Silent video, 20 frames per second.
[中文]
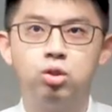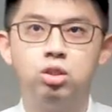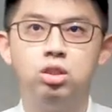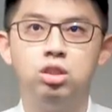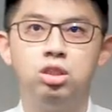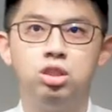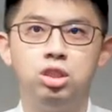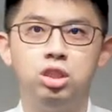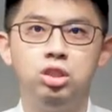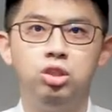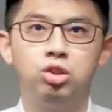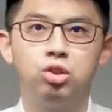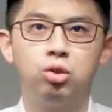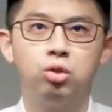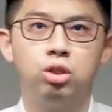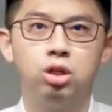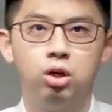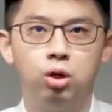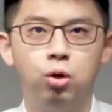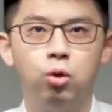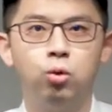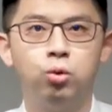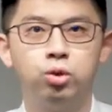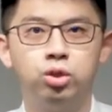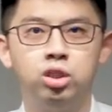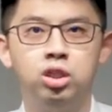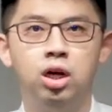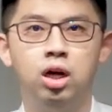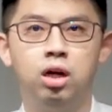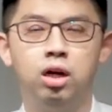是心中的偶
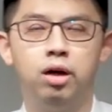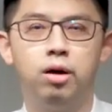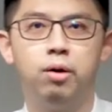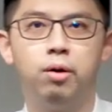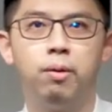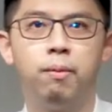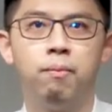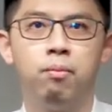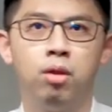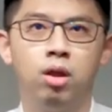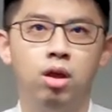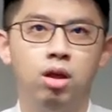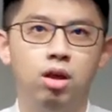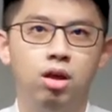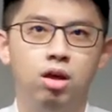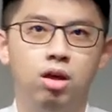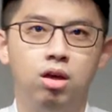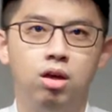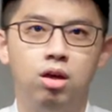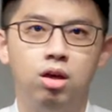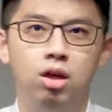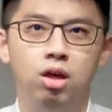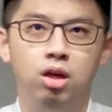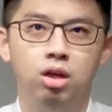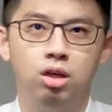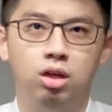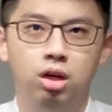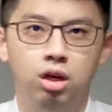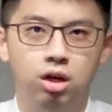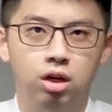像了哈。
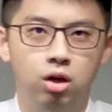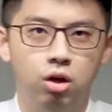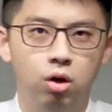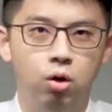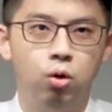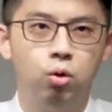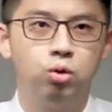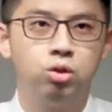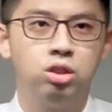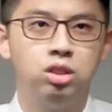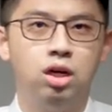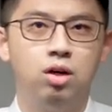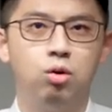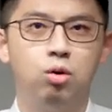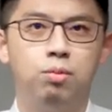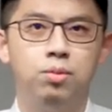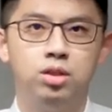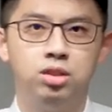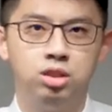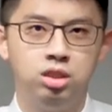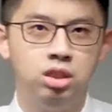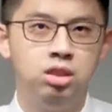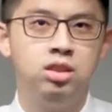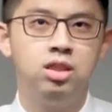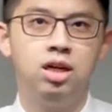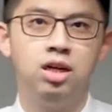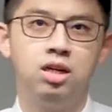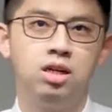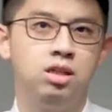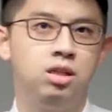偶像，我们现
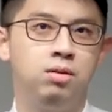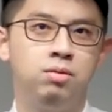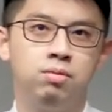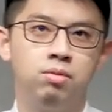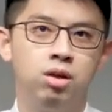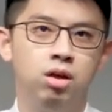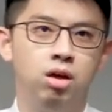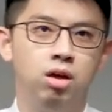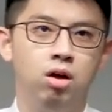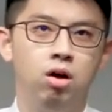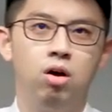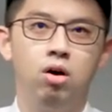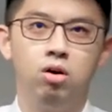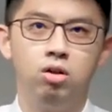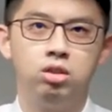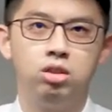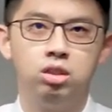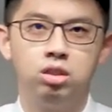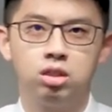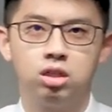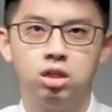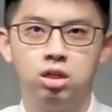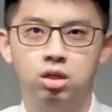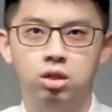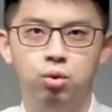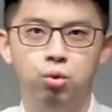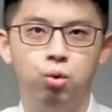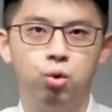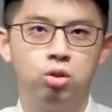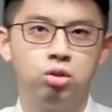在可能啊，是这个
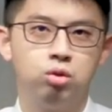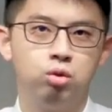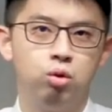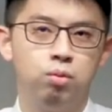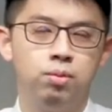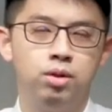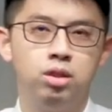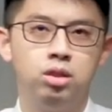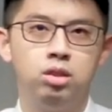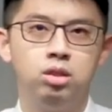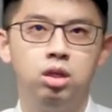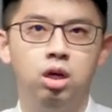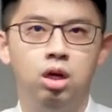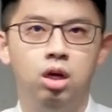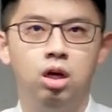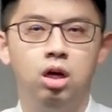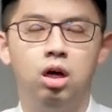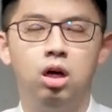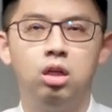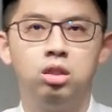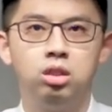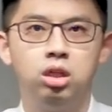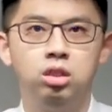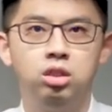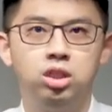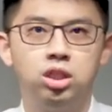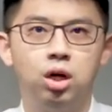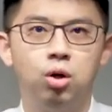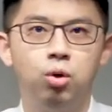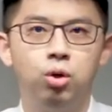如果是我们啊真
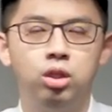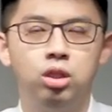教会